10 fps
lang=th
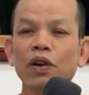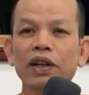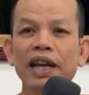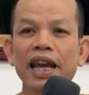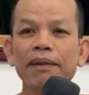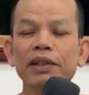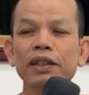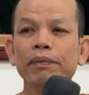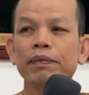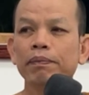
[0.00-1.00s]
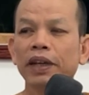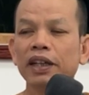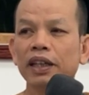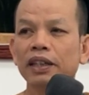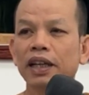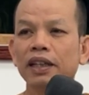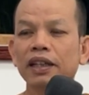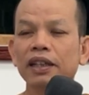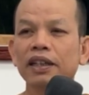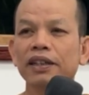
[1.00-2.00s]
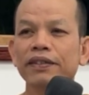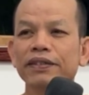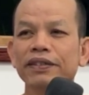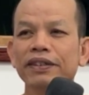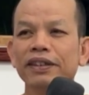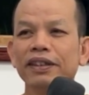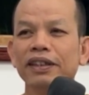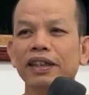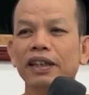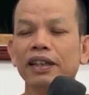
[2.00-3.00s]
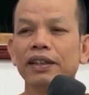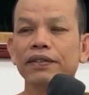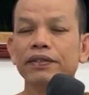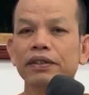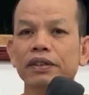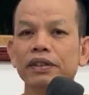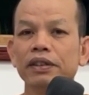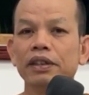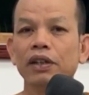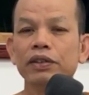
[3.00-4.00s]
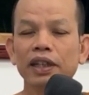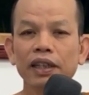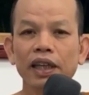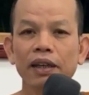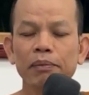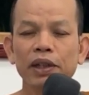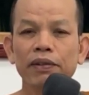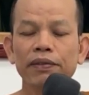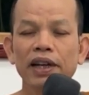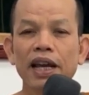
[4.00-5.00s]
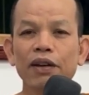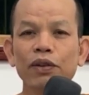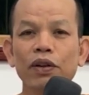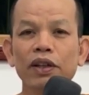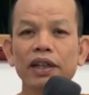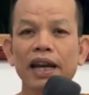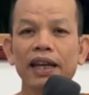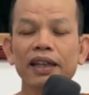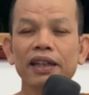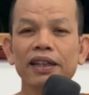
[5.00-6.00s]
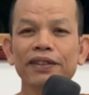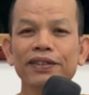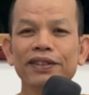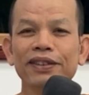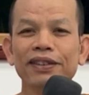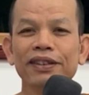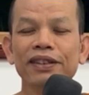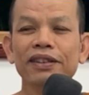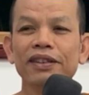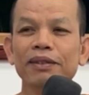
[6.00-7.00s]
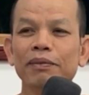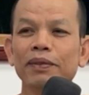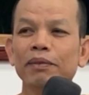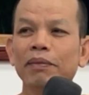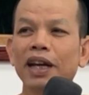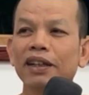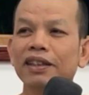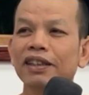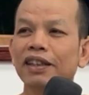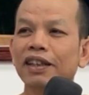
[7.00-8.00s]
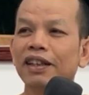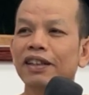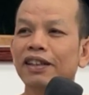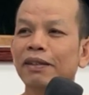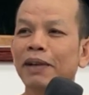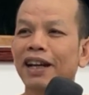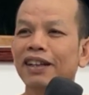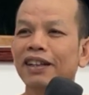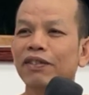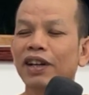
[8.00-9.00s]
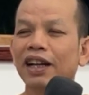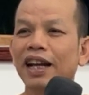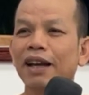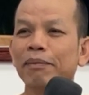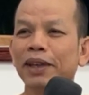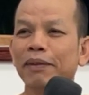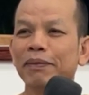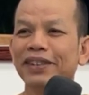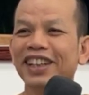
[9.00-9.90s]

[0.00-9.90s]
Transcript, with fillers: นอนไงมันสิเป็นอีกจังหนึ่งนี่เขาสังเกตเบิ่งว่าเวลาเขานอนหงนี่ผ่านคืดเลิกเลยเด้บ้านกันว่าท่าเมีย